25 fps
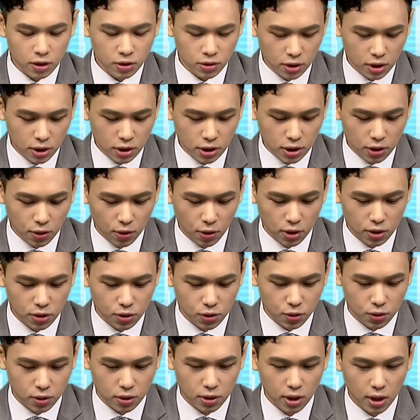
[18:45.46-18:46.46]
第一季亏
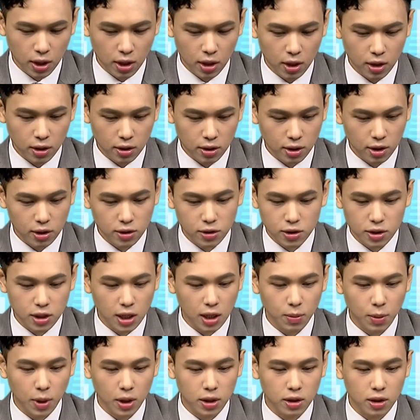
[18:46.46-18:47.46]
损，但是下
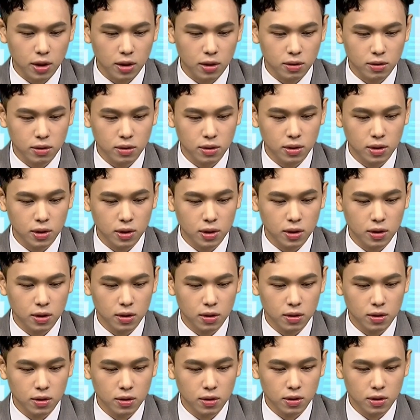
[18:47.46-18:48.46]
半年
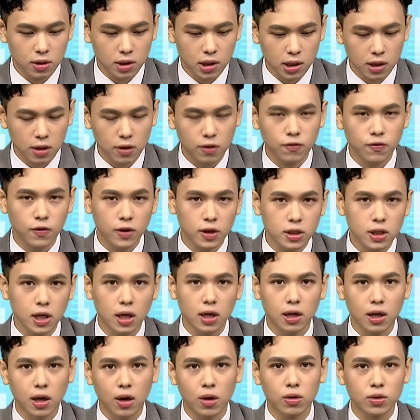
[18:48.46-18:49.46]
非
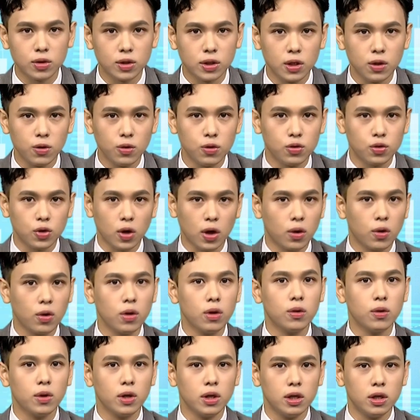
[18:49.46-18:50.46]
常高的几率转
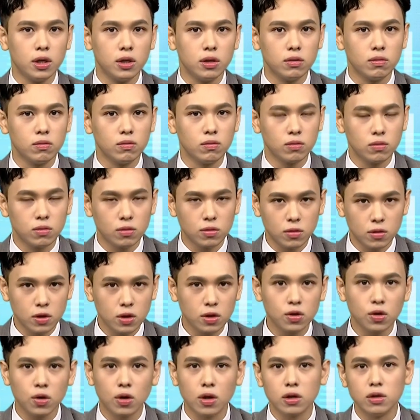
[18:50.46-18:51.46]
亏为盈，这
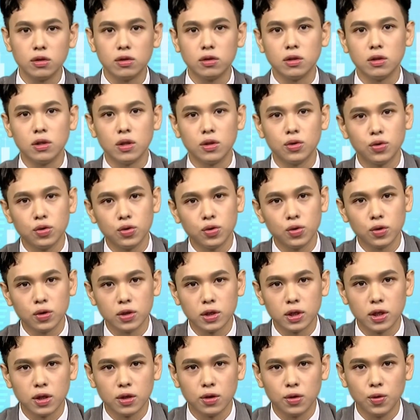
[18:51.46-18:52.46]
就很值得去做
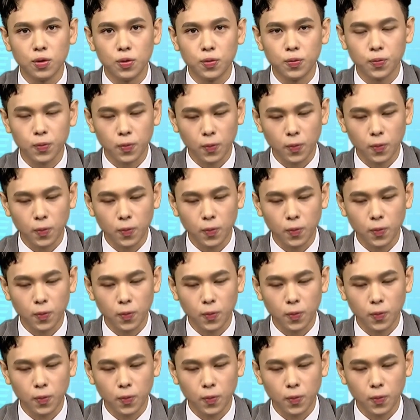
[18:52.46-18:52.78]
切入。